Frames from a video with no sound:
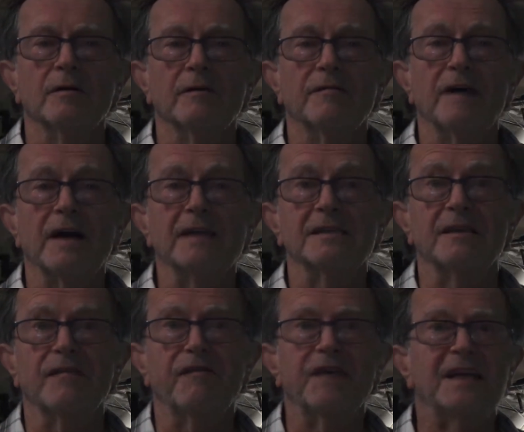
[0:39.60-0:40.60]
va
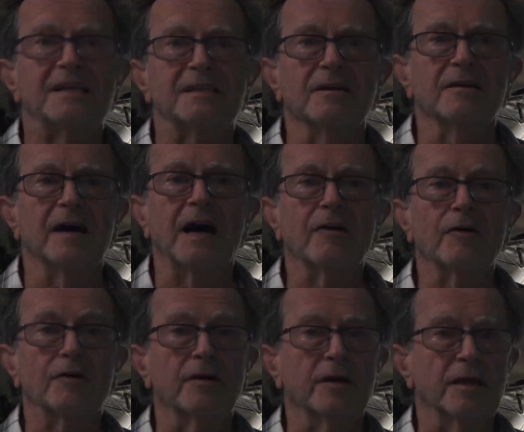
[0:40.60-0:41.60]
rester fixe
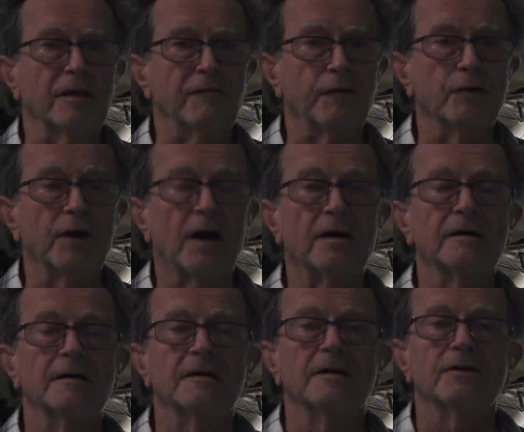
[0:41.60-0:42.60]
alors qu'il faudra
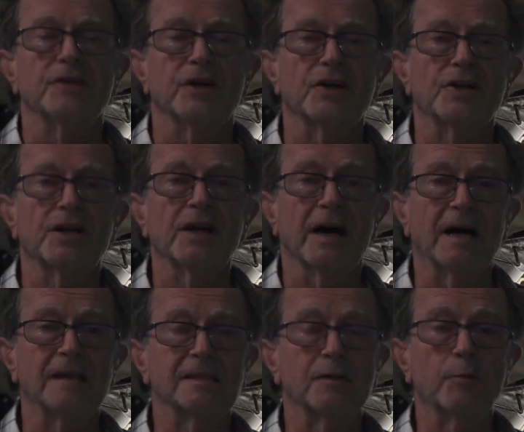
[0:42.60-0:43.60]
chercher à
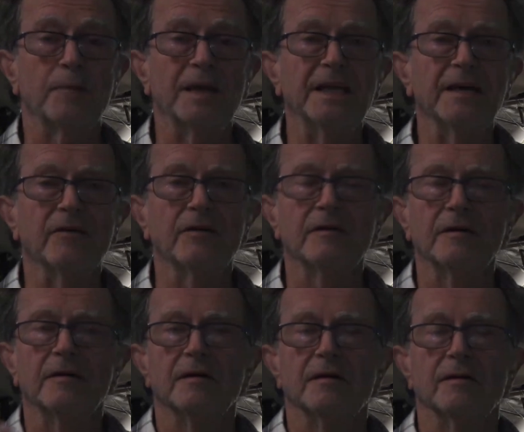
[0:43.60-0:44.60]
assouplir
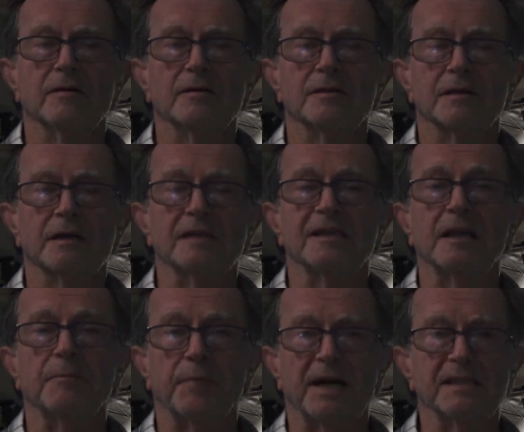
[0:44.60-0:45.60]

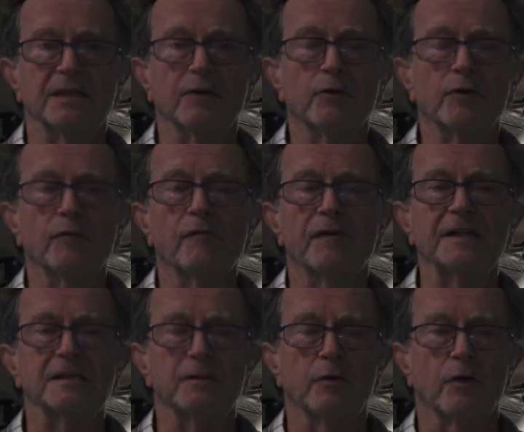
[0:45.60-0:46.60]
cette pression que vous
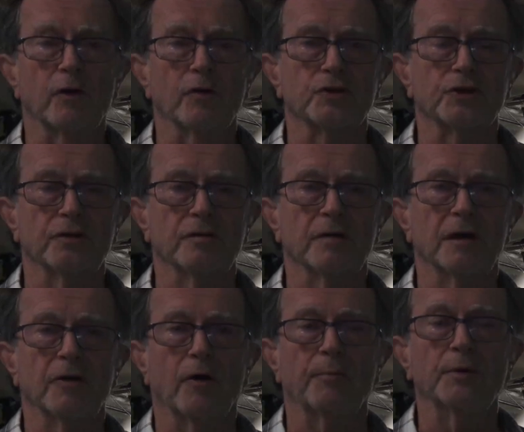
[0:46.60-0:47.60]
faites sur l'anche.
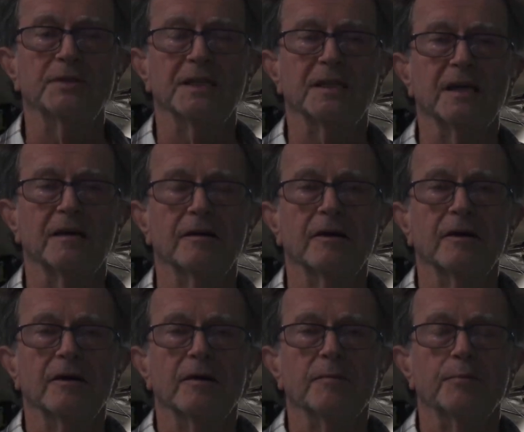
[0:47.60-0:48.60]
Alors petit,
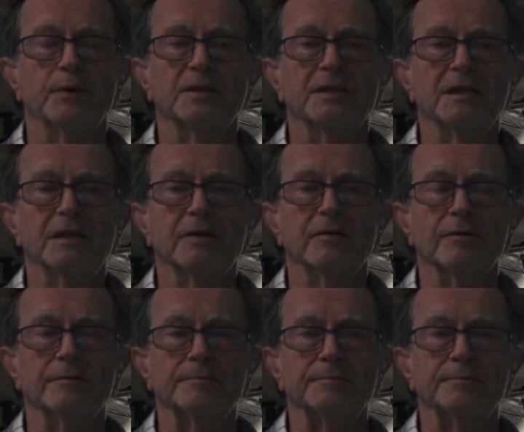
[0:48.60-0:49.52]
petit euh,